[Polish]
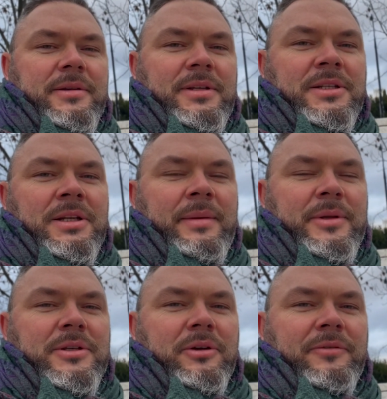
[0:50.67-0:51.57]
Zaczynamy
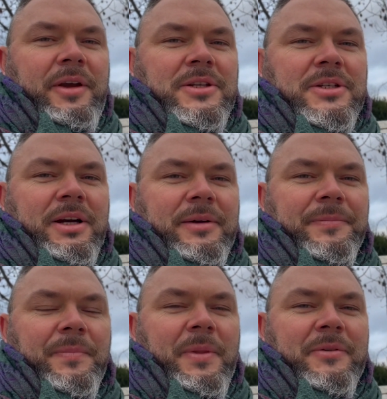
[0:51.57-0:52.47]
co? Od wejścia.
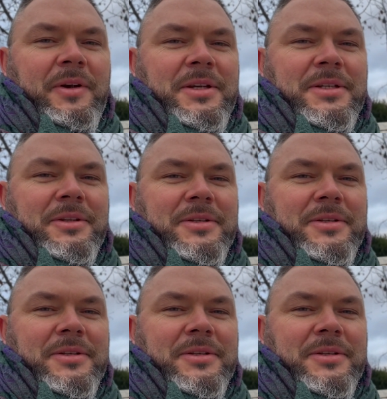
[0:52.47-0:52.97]
Wejście do